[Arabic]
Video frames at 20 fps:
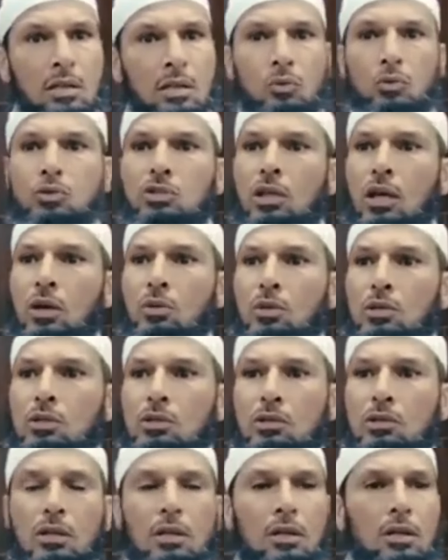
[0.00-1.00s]
وش
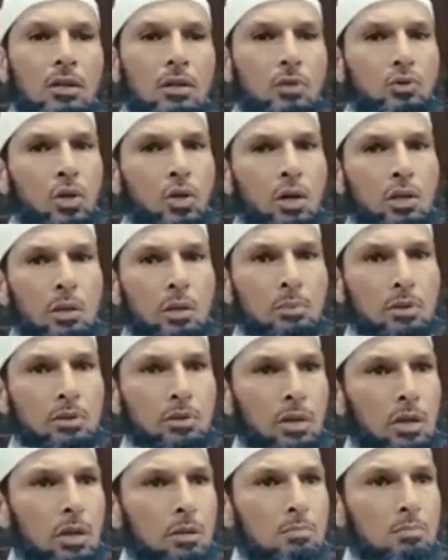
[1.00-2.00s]
يحوس طالبه
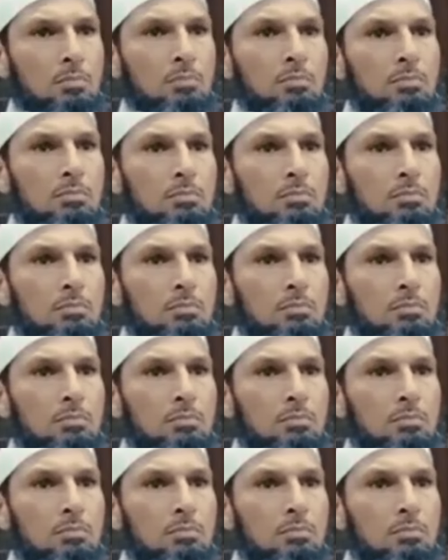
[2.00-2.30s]
علم